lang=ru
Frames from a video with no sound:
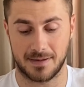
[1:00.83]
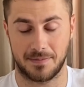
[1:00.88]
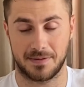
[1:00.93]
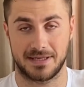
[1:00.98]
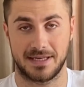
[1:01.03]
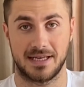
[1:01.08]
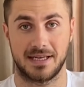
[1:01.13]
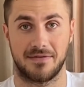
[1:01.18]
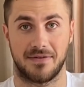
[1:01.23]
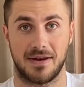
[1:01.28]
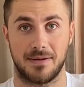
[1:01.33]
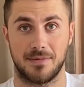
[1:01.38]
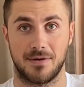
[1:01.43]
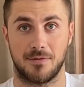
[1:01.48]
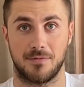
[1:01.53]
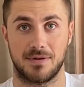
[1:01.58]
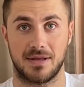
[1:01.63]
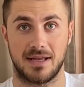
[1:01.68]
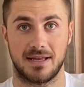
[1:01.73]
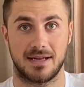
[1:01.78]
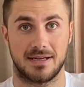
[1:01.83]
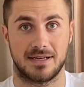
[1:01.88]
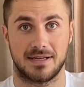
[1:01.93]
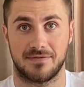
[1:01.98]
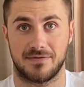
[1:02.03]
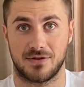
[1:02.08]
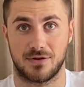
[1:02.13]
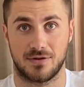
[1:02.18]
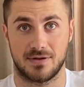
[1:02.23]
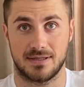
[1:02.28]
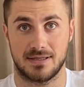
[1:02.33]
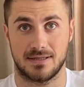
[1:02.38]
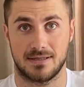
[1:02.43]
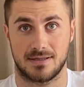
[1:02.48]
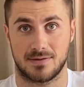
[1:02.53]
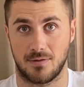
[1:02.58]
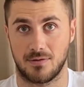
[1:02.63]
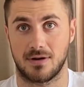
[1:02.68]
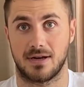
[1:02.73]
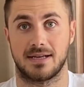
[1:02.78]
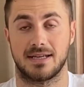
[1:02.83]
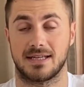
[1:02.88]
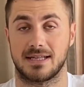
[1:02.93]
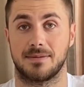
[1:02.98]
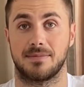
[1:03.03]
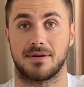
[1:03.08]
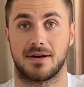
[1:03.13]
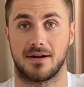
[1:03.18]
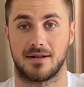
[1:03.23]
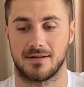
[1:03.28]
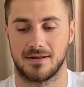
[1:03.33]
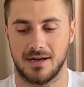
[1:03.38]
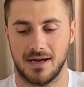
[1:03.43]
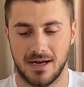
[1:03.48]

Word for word: последнее время у меня ни один видос столько не набирал.